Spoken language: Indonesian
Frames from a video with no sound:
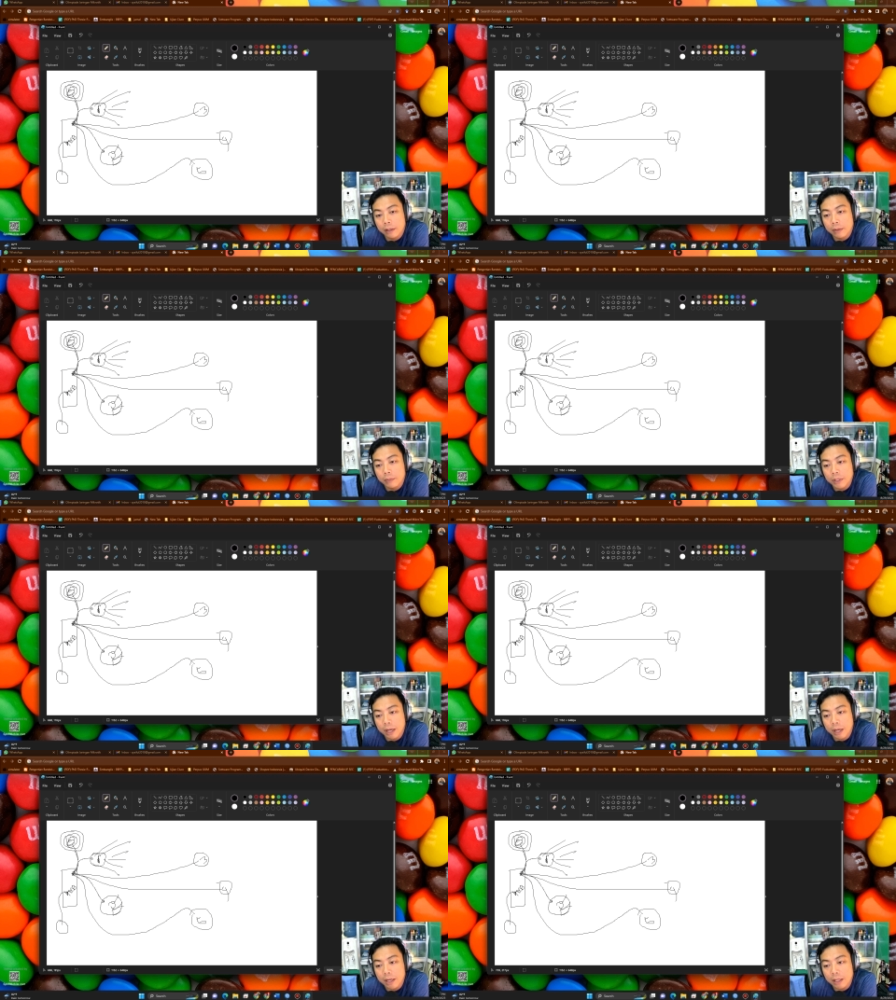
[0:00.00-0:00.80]

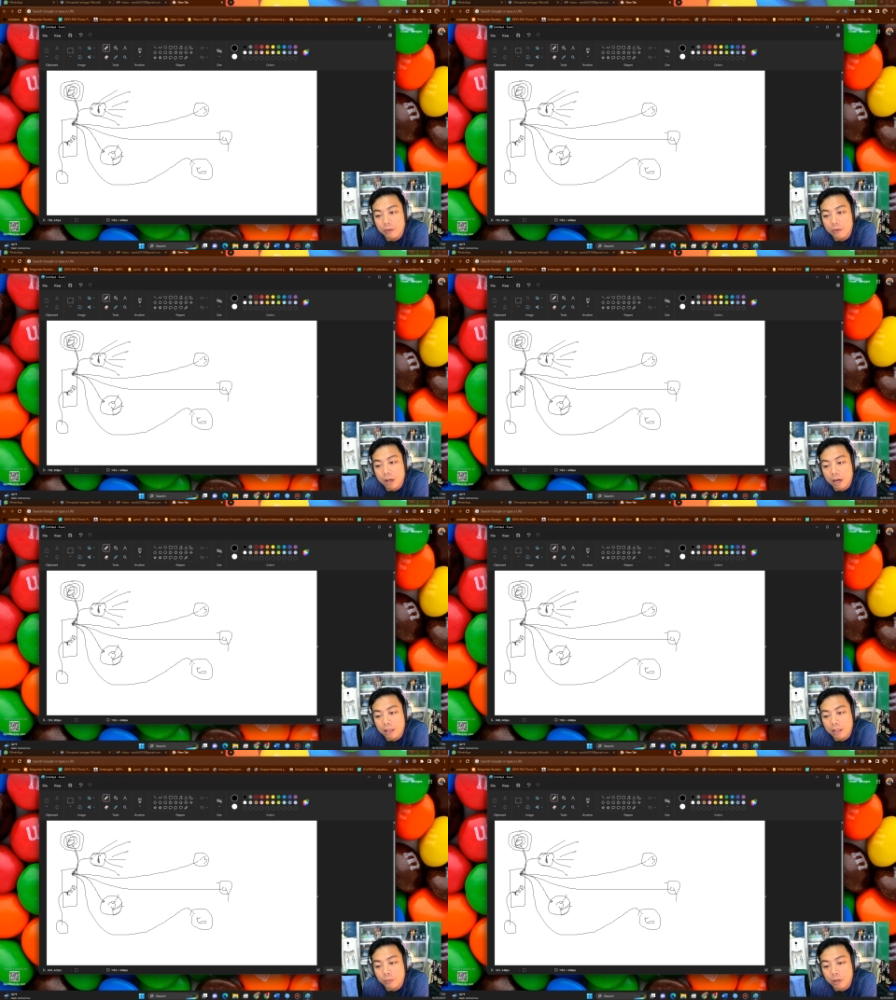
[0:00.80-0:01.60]
misalkan kita gunakan
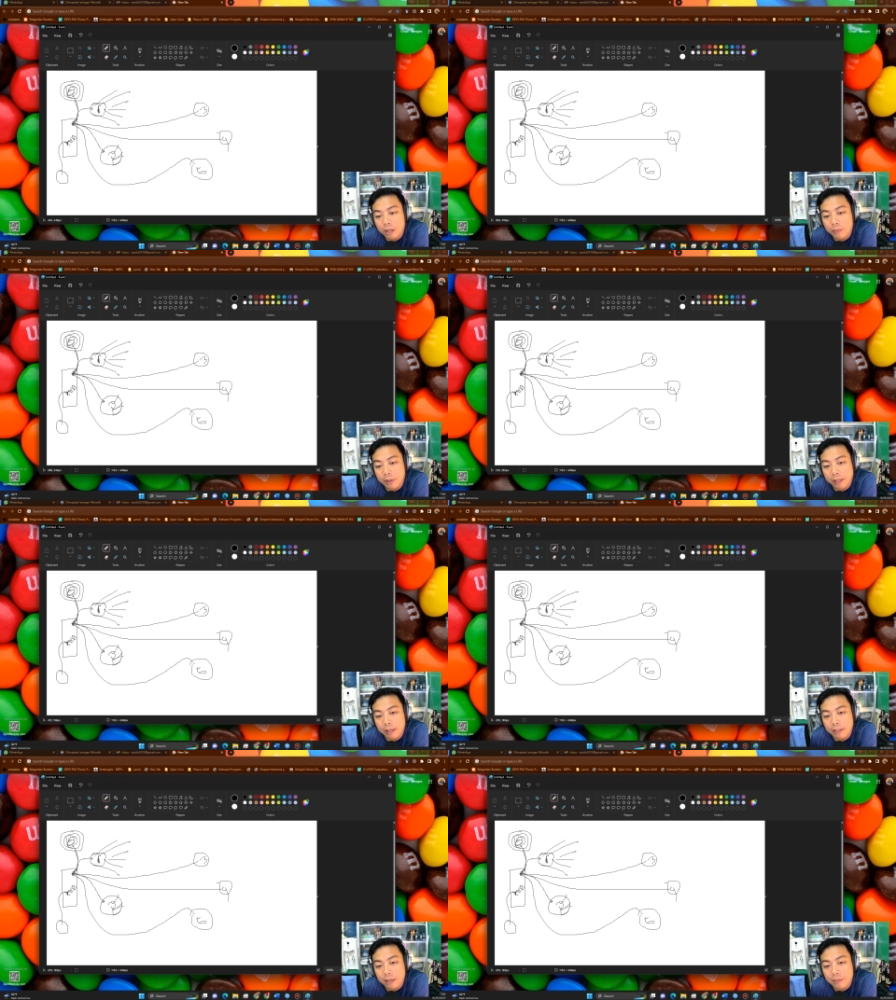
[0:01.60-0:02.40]
access point dengan merek
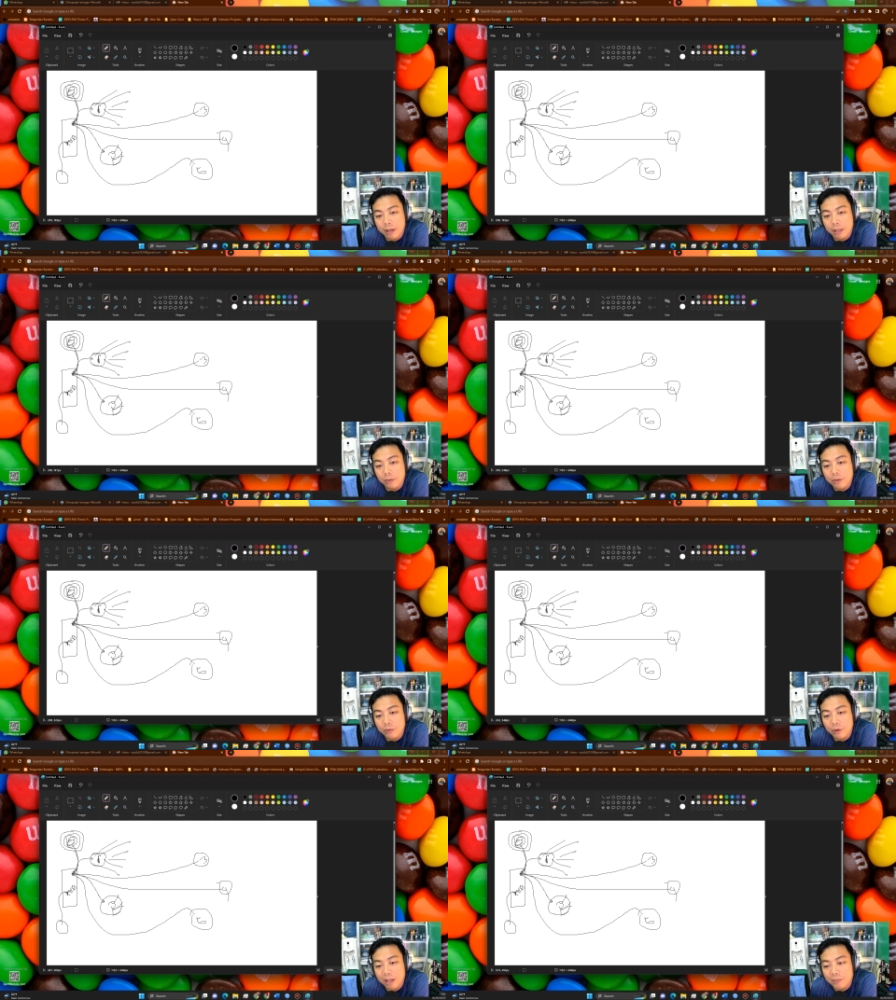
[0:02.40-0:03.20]
yang sama, itu
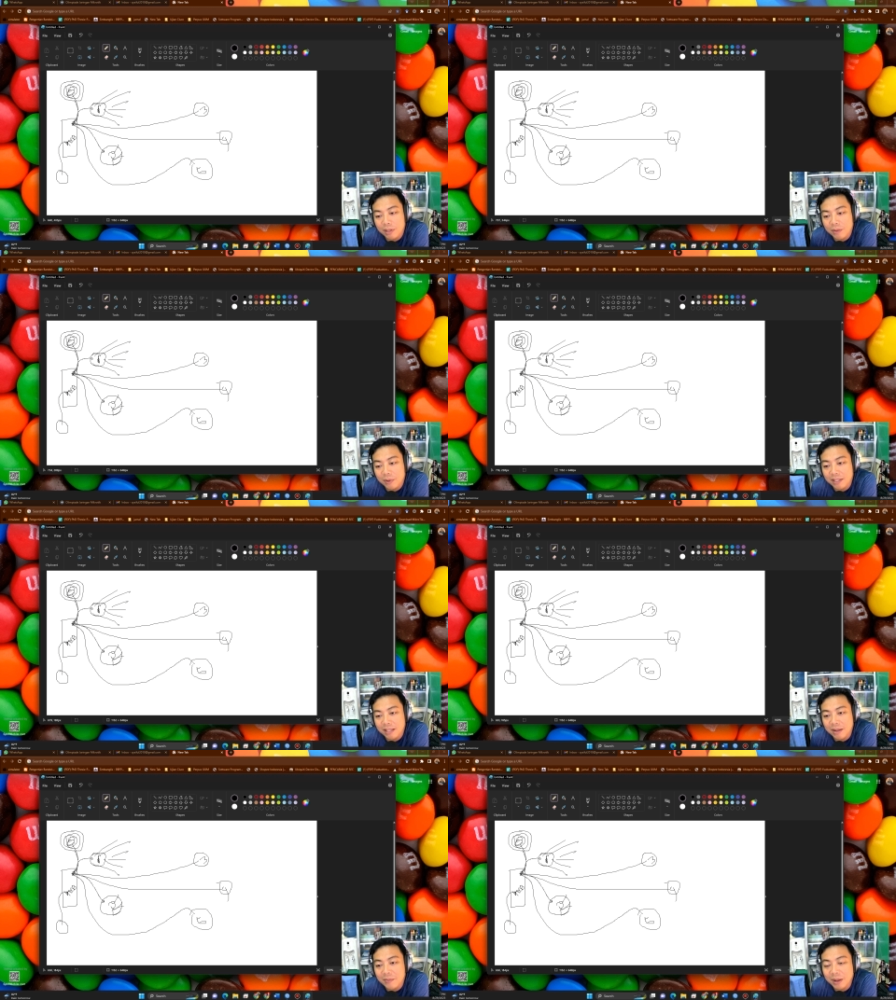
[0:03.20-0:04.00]
default IP-nya pasti
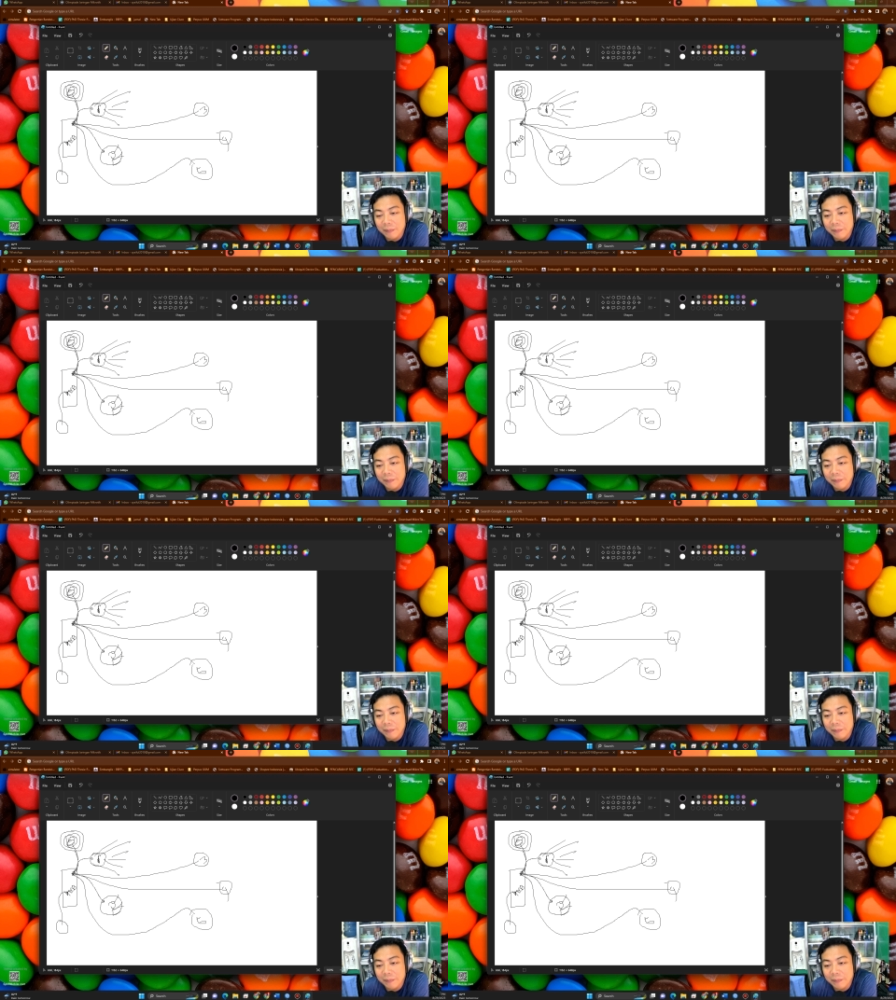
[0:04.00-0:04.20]
sama.